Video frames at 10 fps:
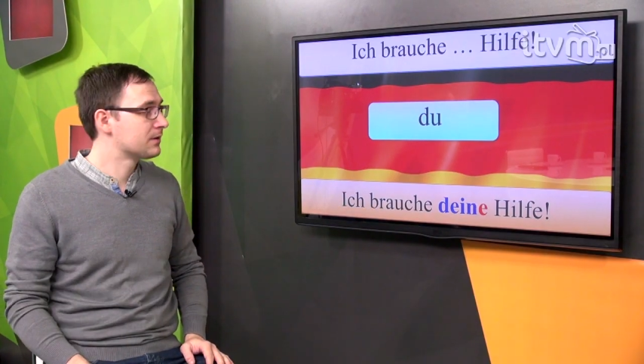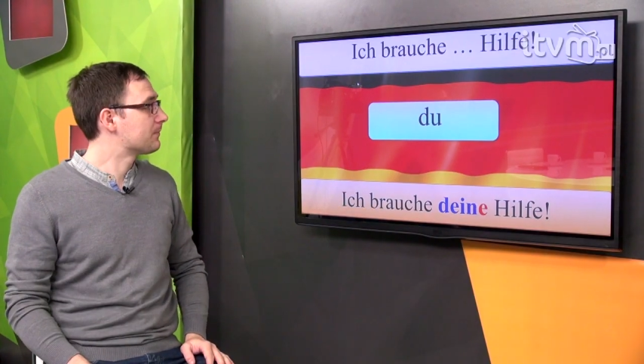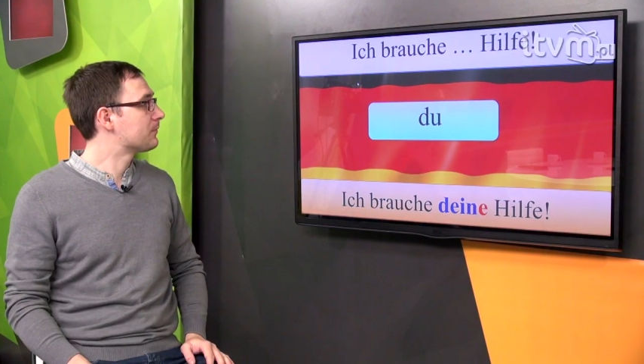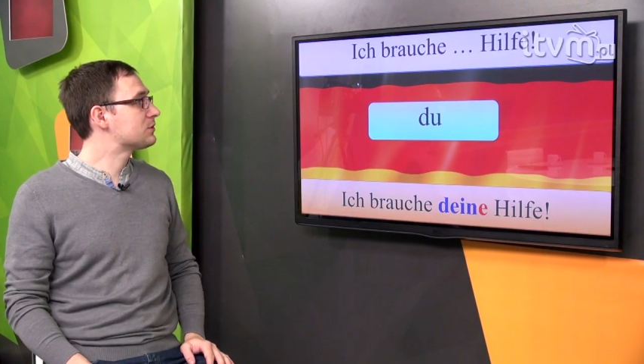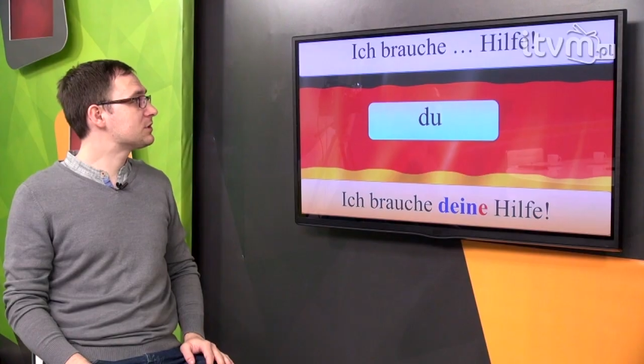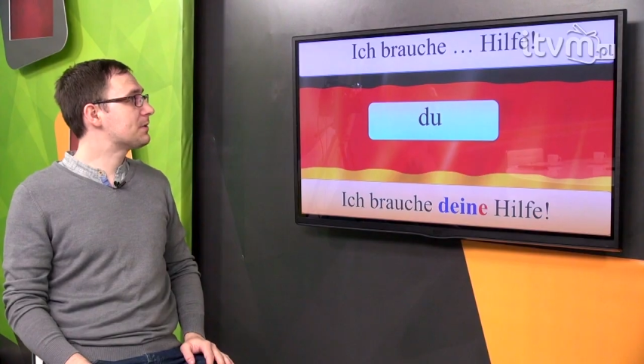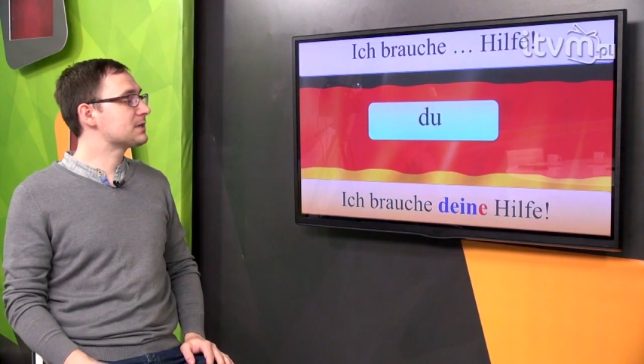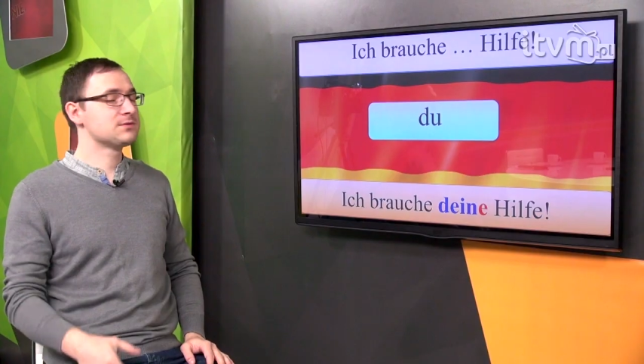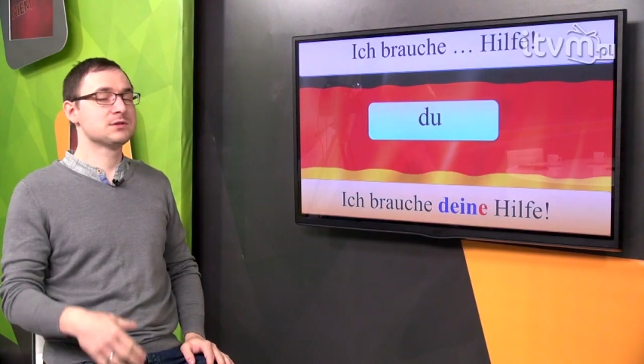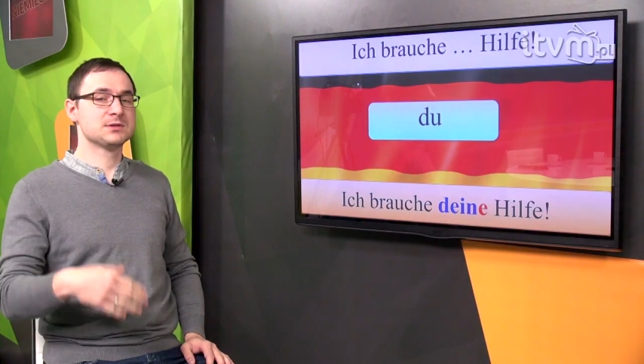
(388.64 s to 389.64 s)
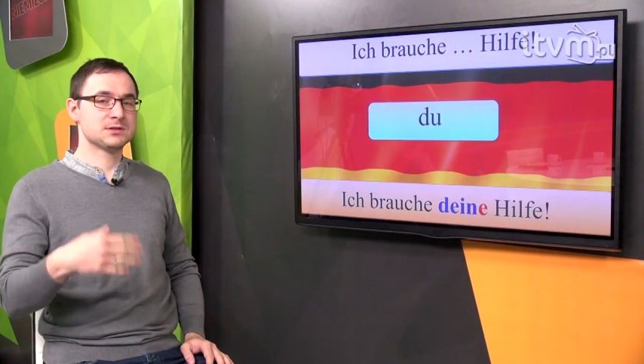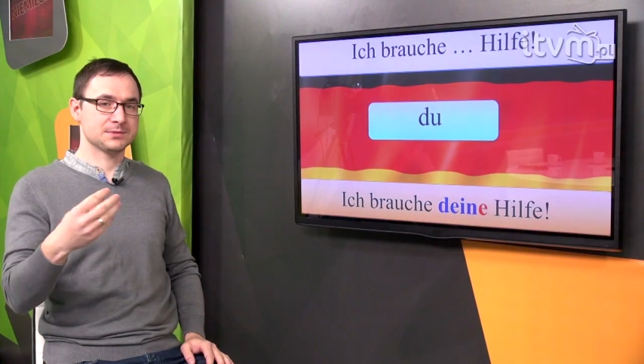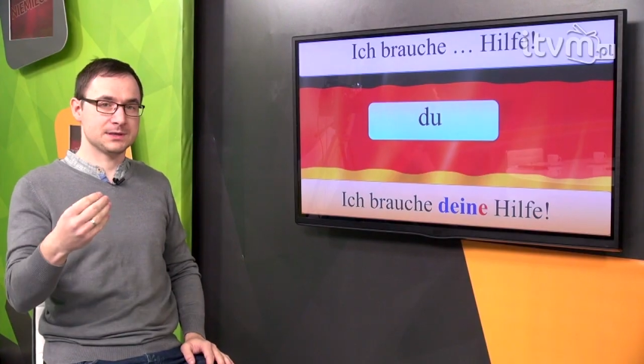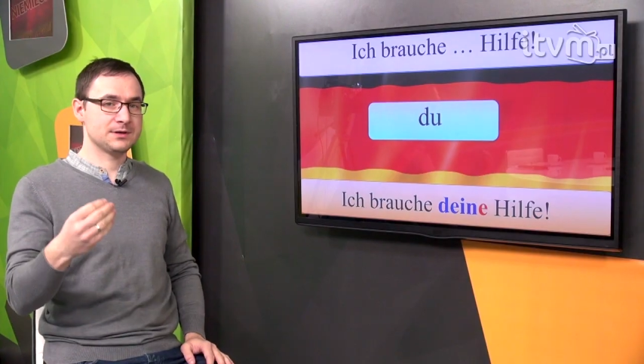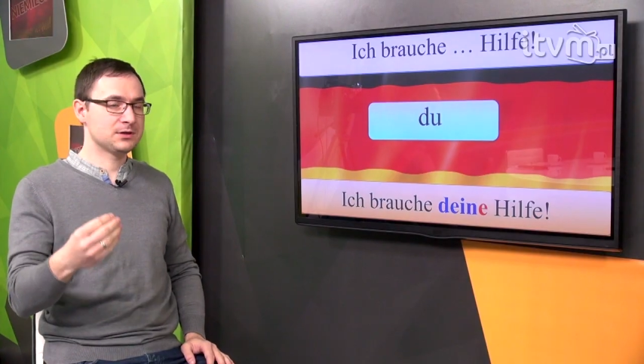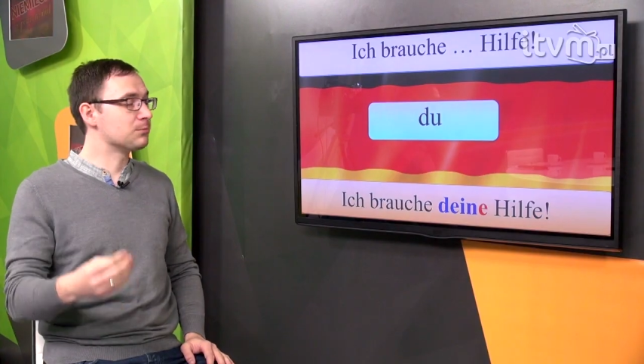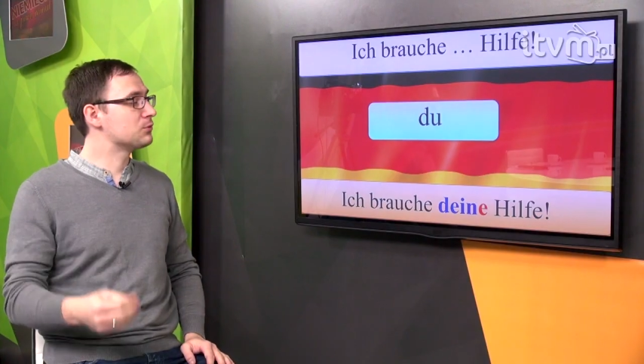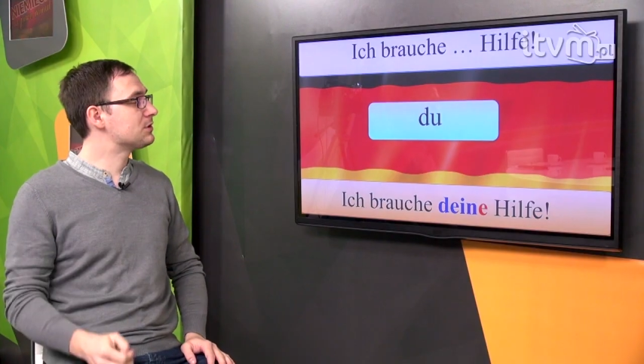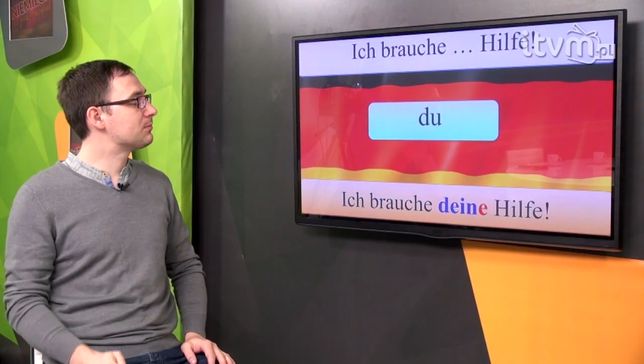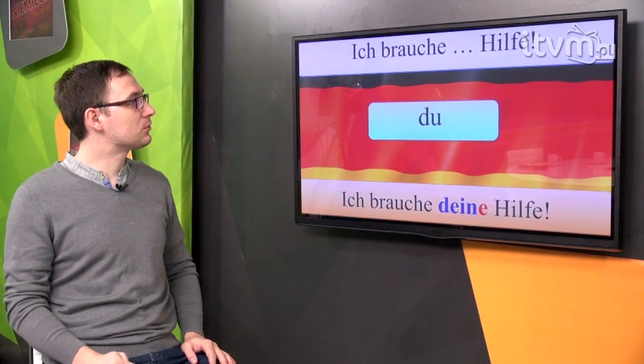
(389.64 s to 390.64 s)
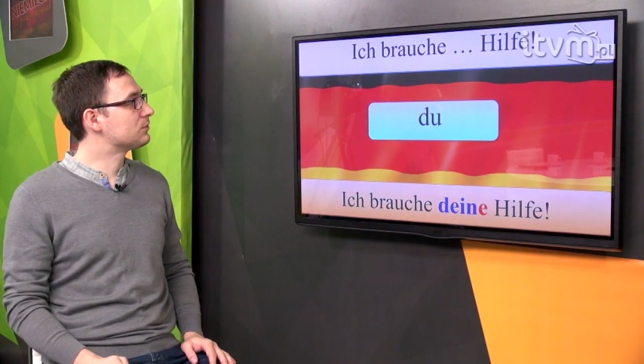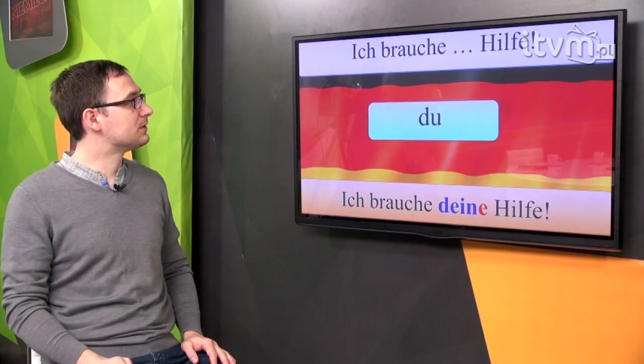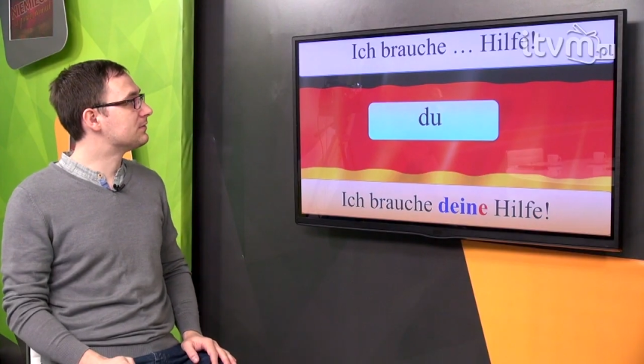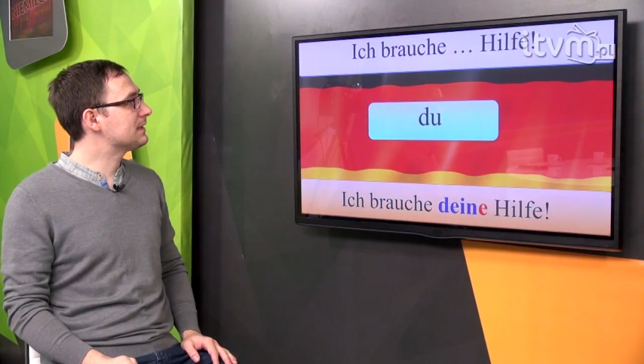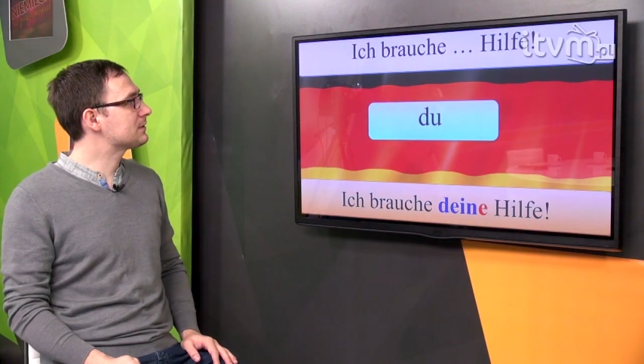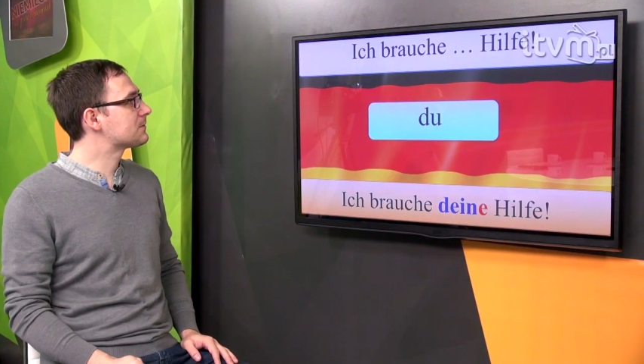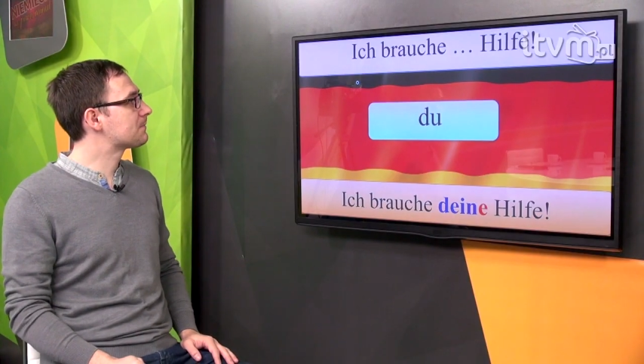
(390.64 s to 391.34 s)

Możecie Państwo sobie z tą tabelką później porównywać.